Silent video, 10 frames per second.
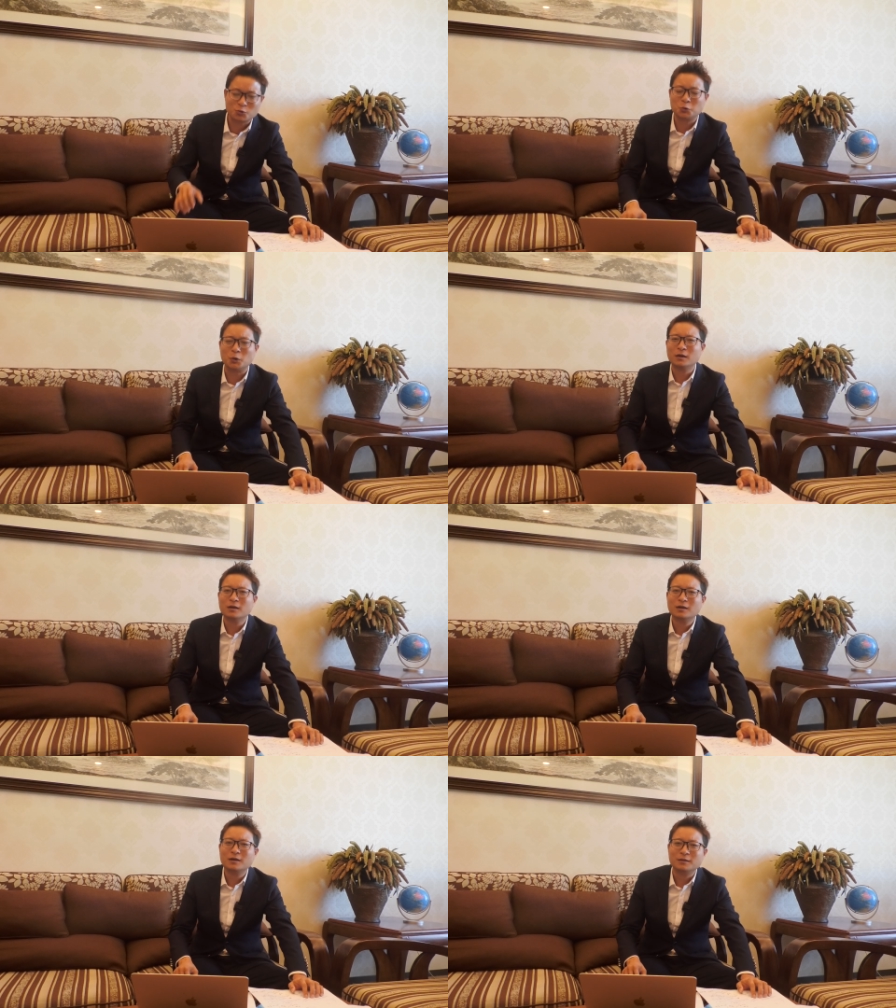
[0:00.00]
中国，
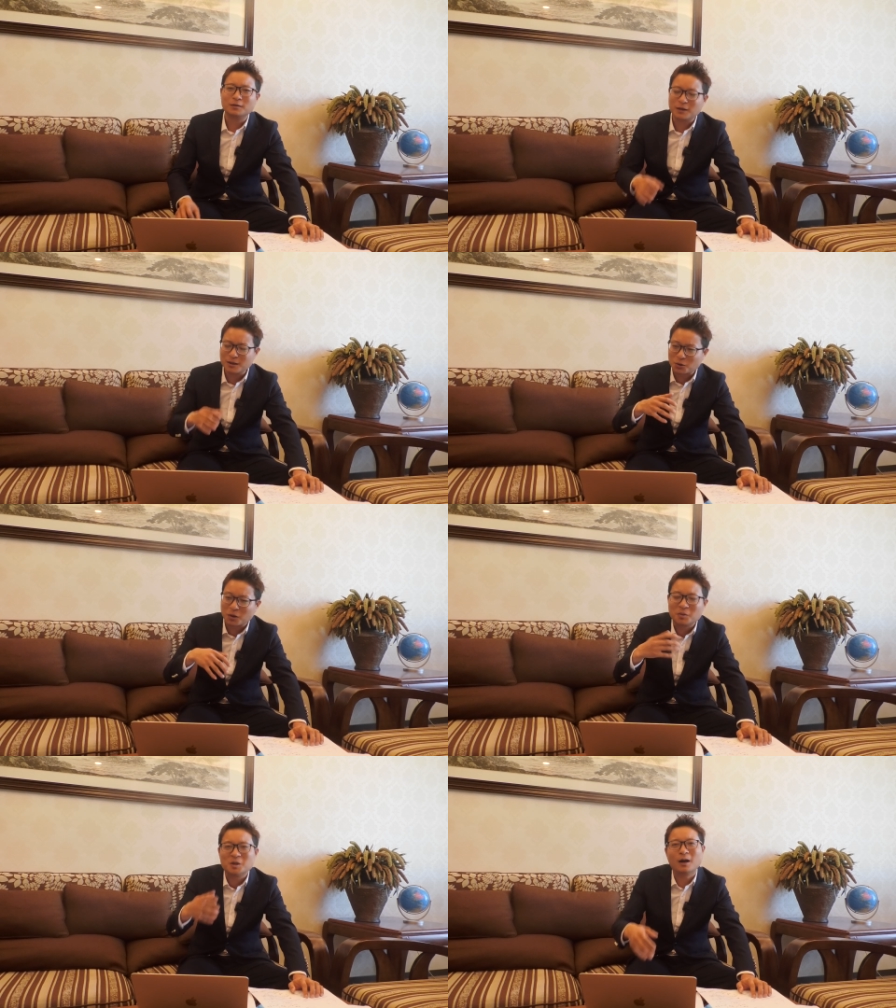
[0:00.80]
能
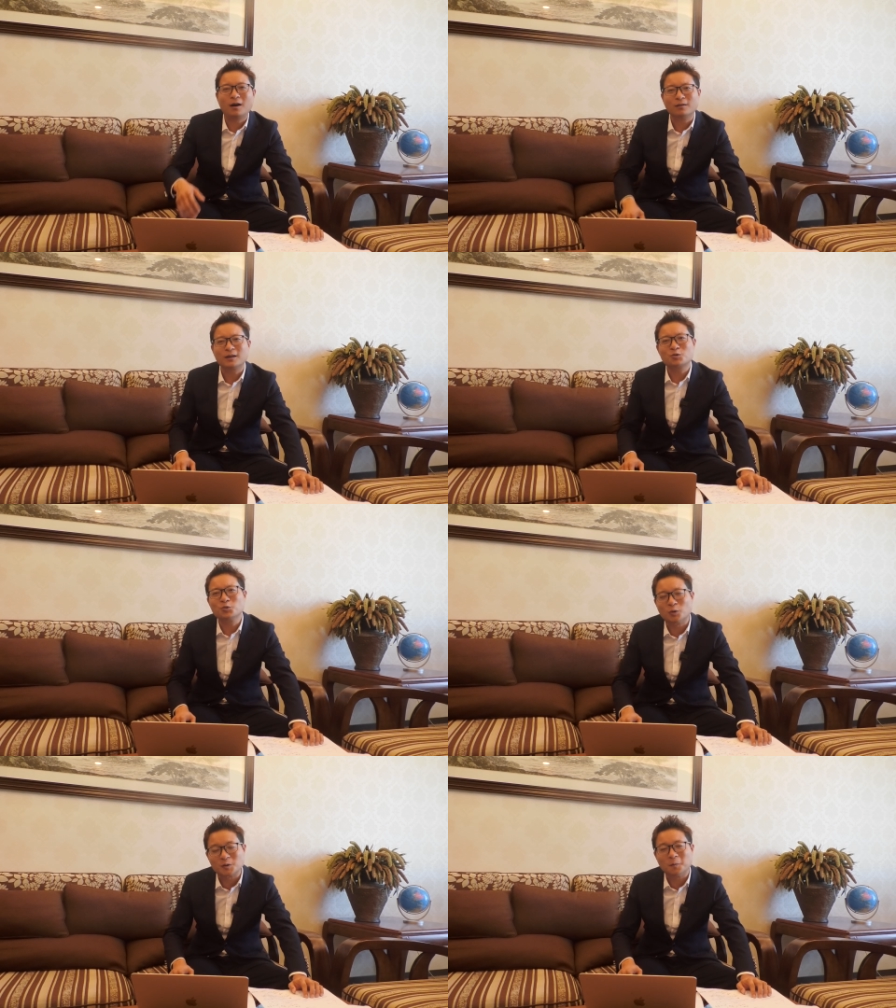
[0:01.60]
走得比较好，那
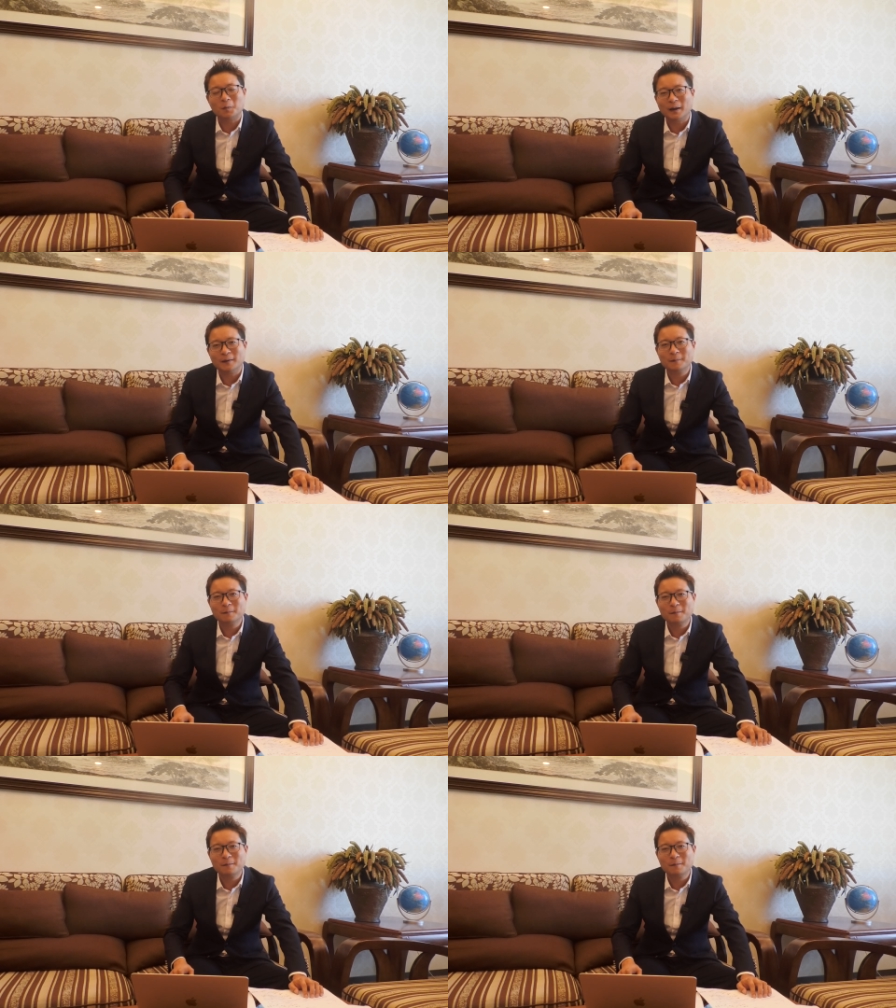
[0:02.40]
中国怎么办呢？